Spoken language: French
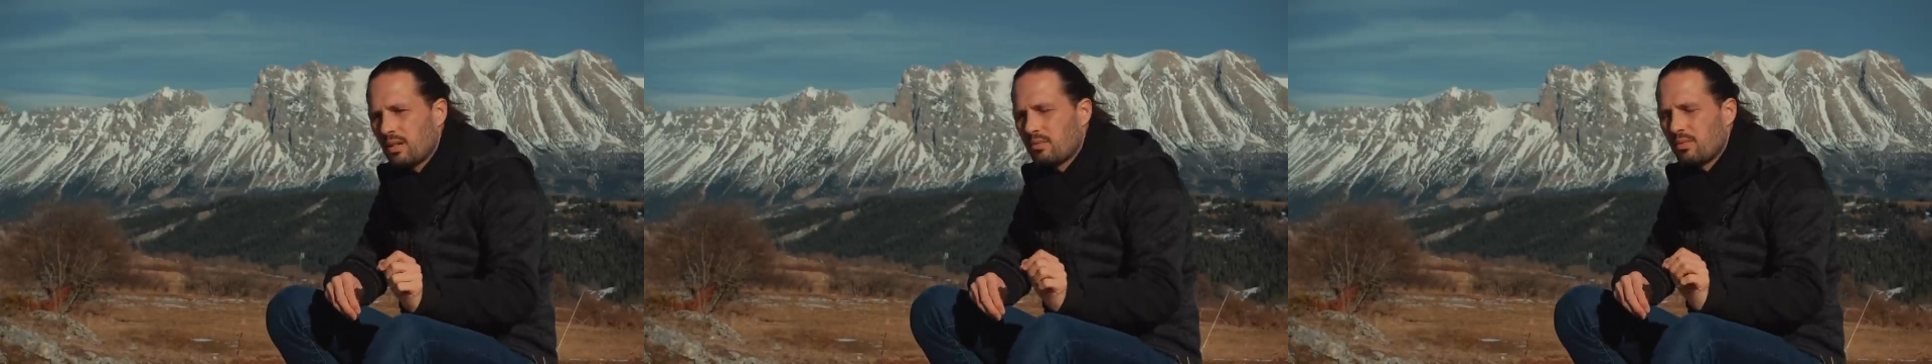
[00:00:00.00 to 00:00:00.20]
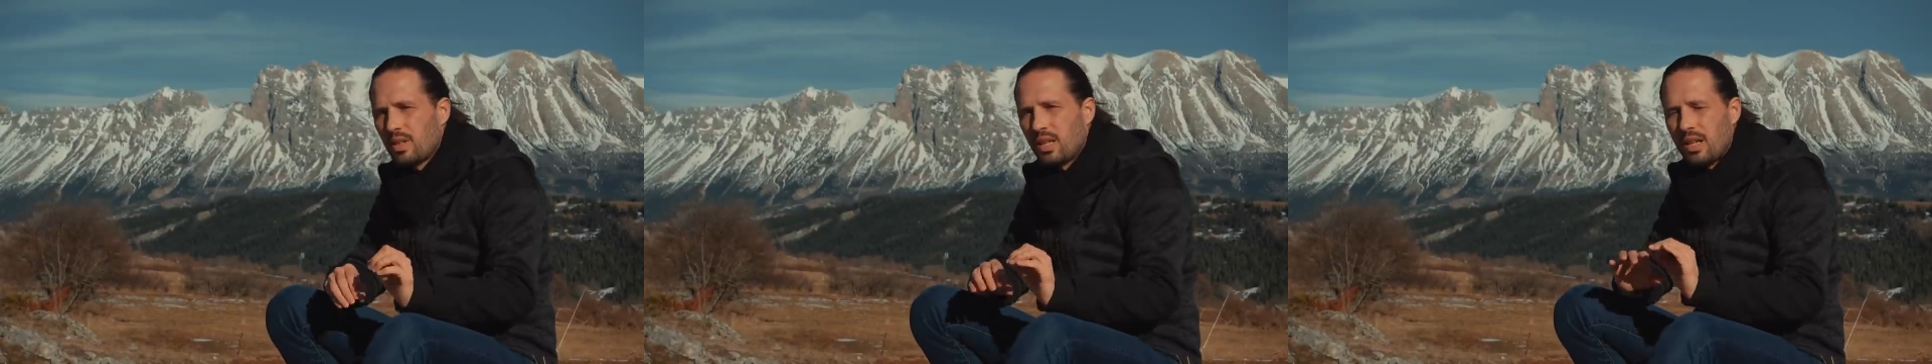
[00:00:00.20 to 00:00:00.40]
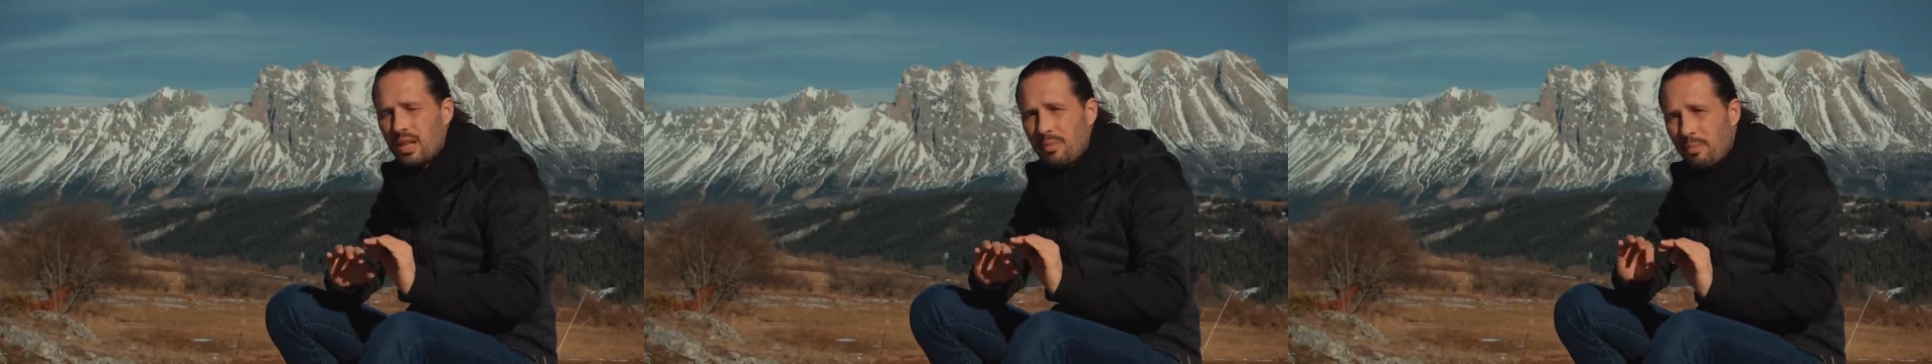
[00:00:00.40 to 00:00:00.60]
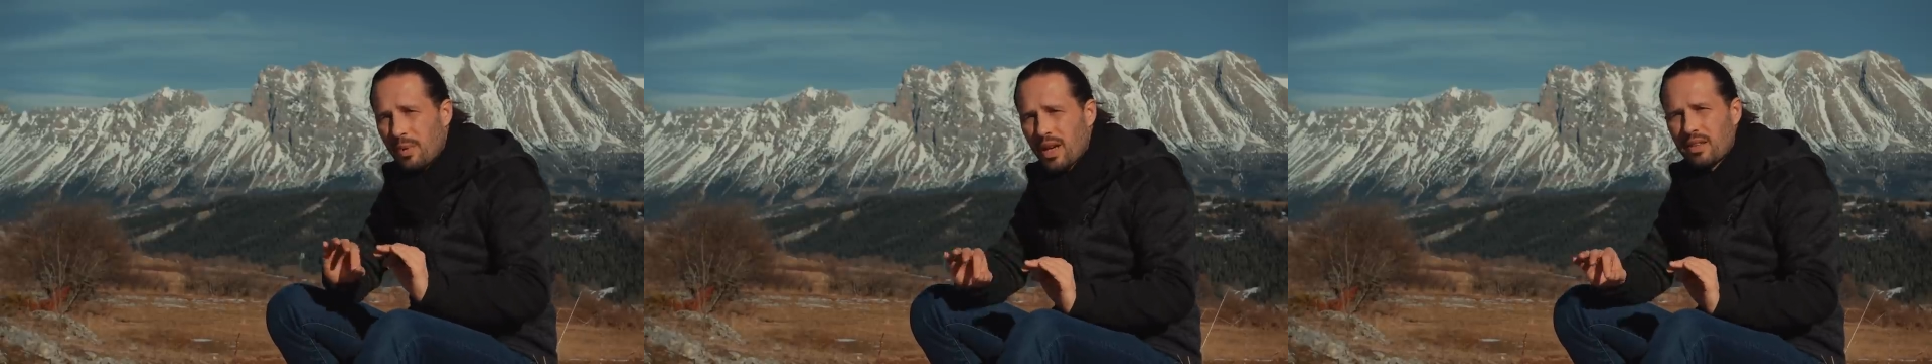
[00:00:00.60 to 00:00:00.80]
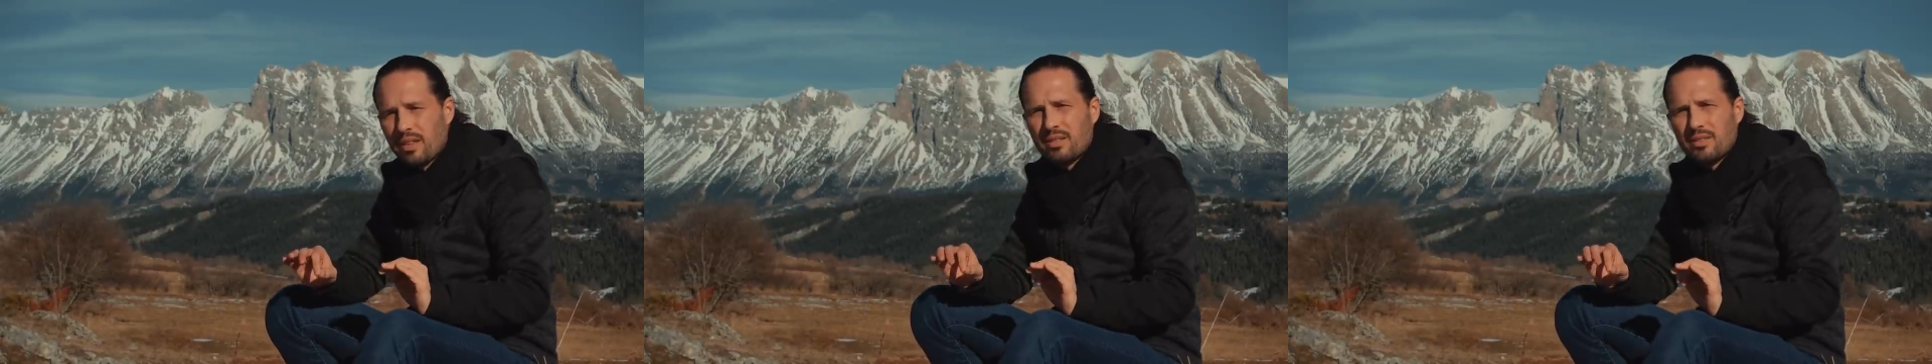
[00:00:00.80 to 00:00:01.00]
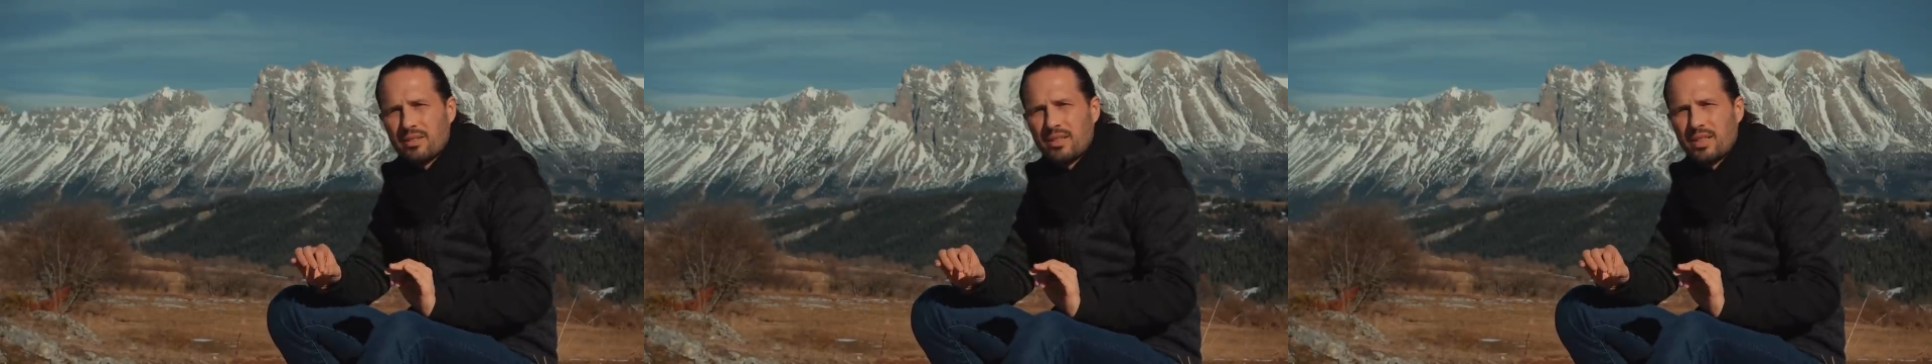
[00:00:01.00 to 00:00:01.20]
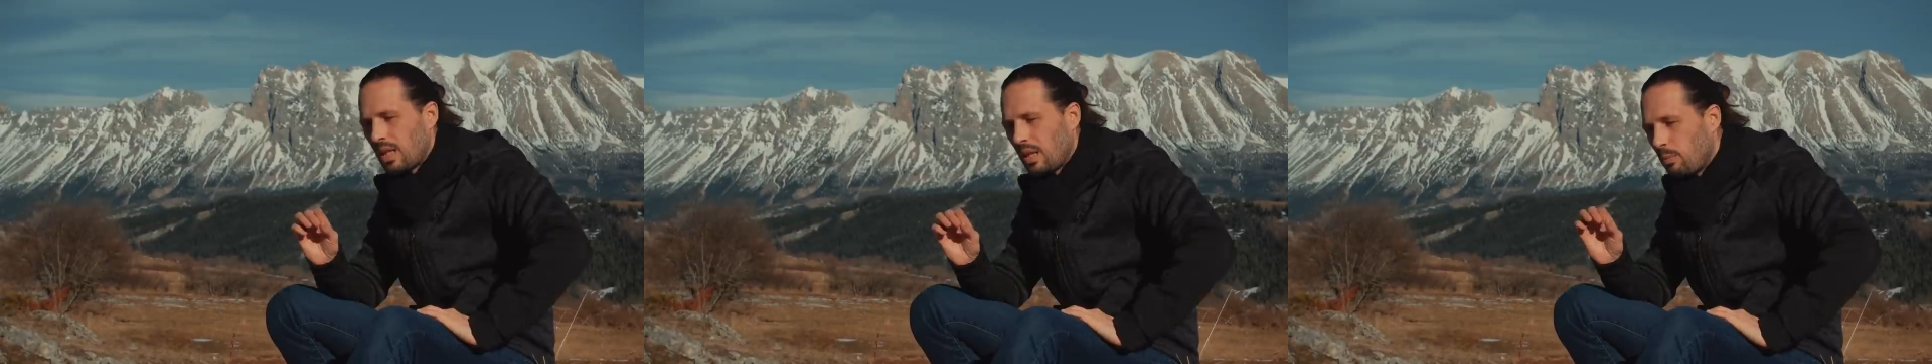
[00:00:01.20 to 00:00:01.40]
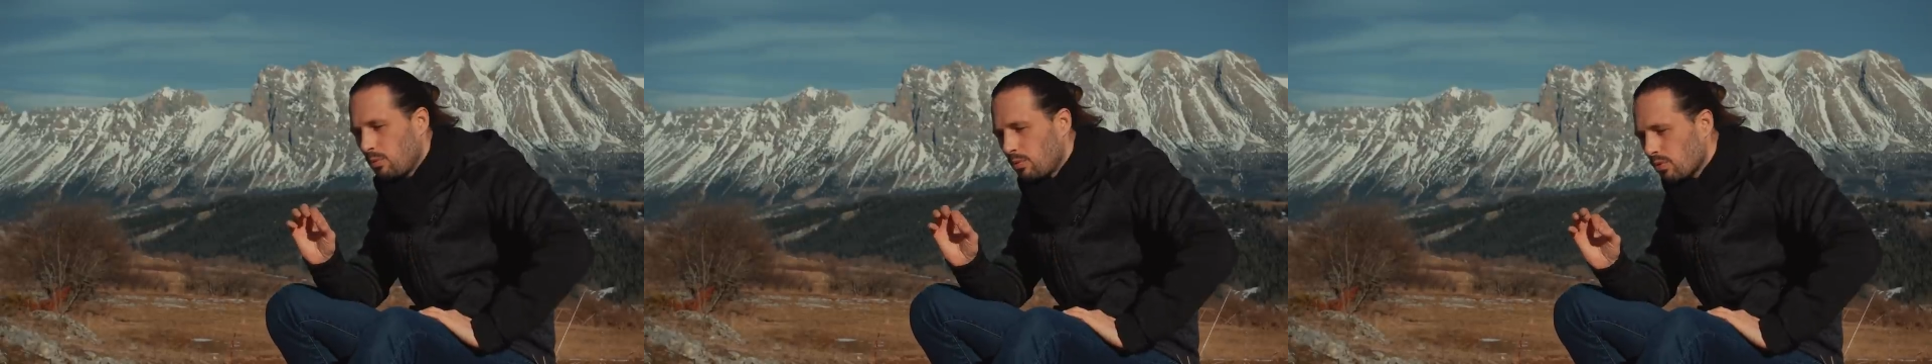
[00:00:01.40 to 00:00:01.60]
vous allez les perdre
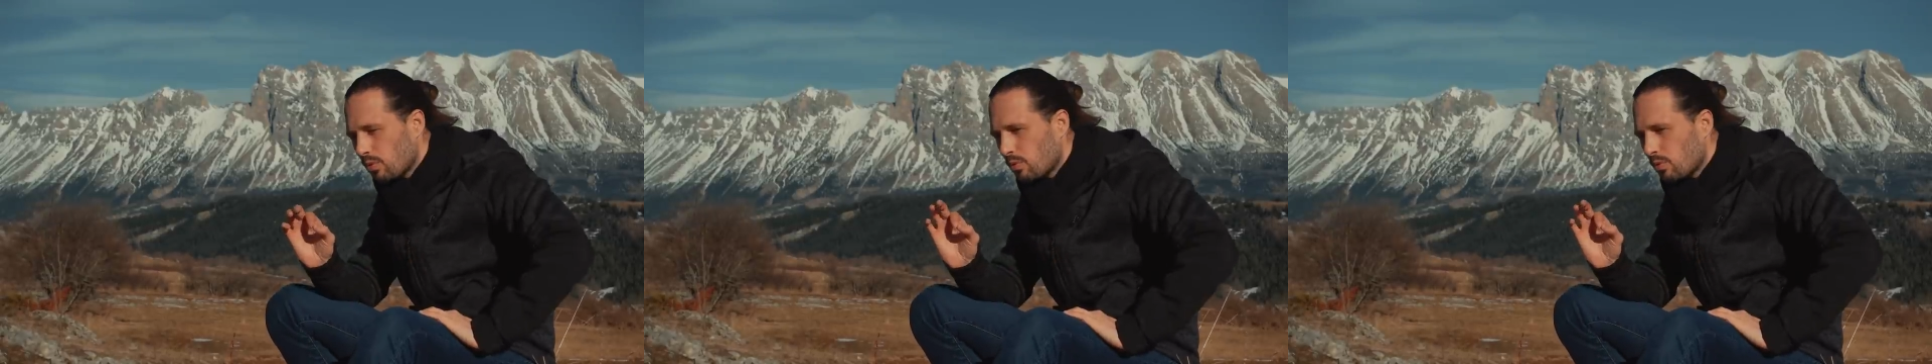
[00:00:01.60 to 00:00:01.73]
il est plutôt